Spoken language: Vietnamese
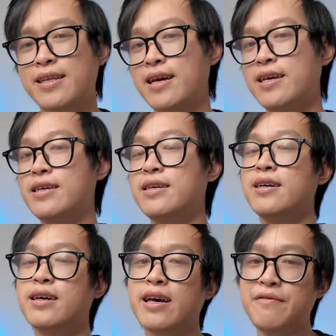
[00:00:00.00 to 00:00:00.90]
Thì
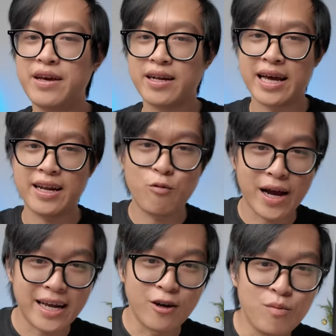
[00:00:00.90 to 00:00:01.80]
cái việc này nó
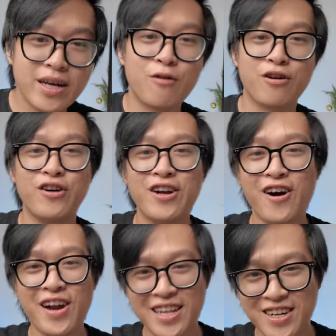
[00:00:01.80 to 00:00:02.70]
quay lại đúng cái câu nói
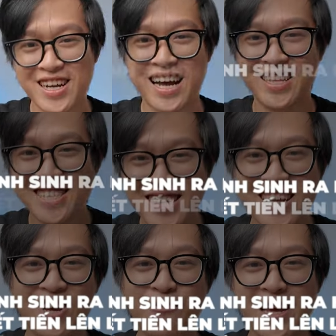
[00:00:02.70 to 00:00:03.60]
đó là thực hành nó sinh
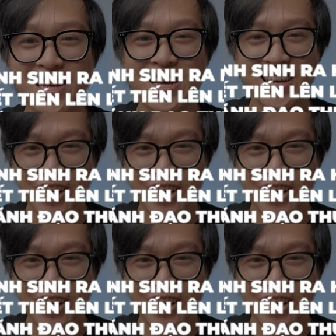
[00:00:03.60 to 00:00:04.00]
ra hiểu biết